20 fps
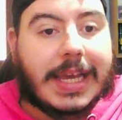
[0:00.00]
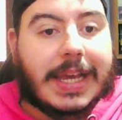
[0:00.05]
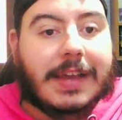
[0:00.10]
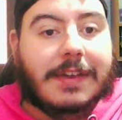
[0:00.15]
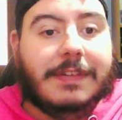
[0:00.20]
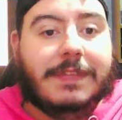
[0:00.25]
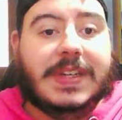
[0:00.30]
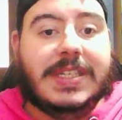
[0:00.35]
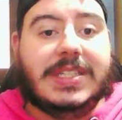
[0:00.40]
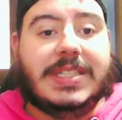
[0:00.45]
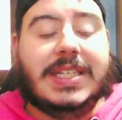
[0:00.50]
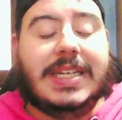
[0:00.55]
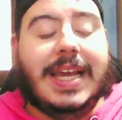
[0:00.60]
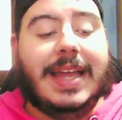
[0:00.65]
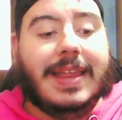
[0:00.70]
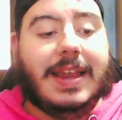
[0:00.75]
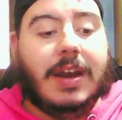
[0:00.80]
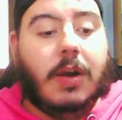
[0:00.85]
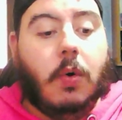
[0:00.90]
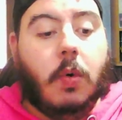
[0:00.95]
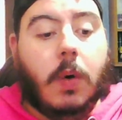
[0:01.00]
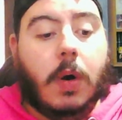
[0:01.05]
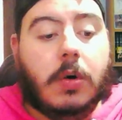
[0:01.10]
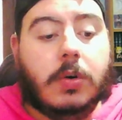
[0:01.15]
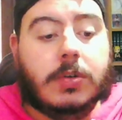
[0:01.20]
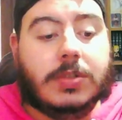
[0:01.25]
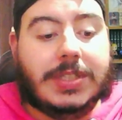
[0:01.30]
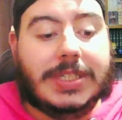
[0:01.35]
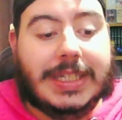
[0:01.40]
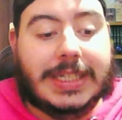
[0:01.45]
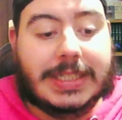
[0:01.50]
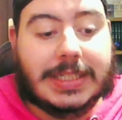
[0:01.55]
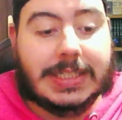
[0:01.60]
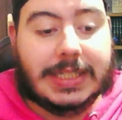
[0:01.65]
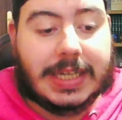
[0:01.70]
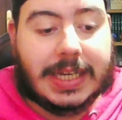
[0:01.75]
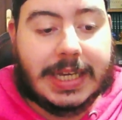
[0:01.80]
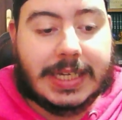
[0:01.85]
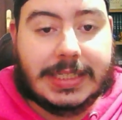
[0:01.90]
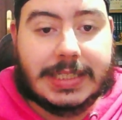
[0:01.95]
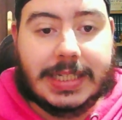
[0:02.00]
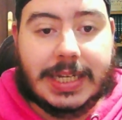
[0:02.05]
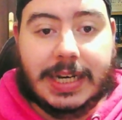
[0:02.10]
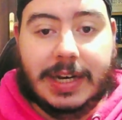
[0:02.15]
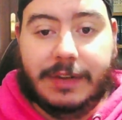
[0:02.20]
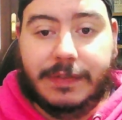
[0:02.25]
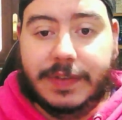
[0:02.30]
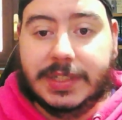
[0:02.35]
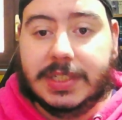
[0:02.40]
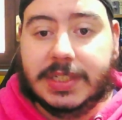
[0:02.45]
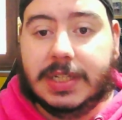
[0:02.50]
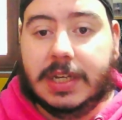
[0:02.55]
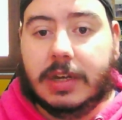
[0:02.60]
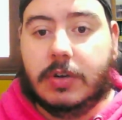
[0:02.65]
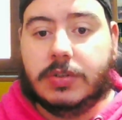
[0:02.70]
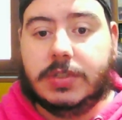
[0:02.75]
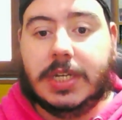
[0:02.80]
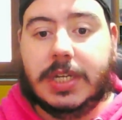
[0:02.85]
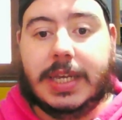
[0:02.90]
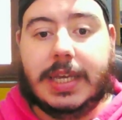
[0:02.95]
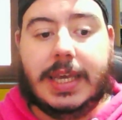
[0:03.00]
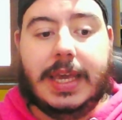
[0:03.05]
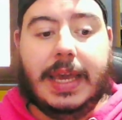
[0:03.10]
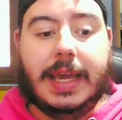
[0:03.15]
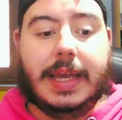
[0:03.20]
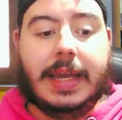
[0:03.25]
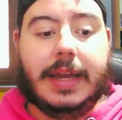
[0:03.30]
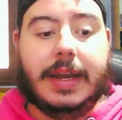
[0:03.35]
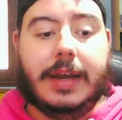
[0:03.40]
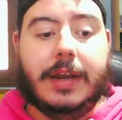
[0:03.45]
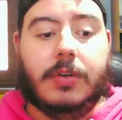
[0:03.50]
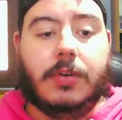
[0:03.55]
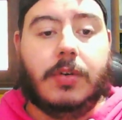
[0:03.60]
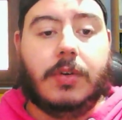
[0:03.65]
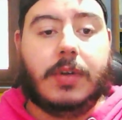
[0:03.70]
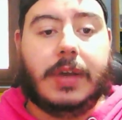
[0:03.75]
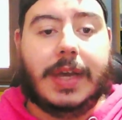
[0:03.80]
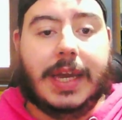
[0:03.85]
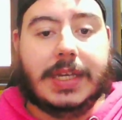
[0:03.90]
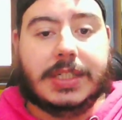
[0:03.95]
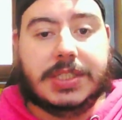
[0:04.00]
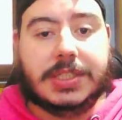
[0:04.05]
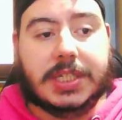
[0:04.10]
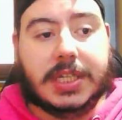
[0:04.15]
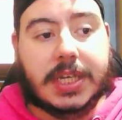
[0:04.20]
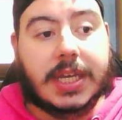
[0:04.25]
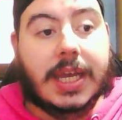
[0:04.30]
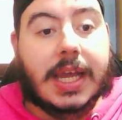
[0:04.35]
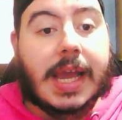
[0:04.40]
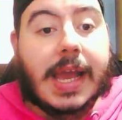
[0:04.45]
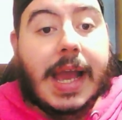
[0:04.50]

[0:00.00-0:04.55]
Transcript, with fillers: física del juego si es que sale física, cosa que creo que sí.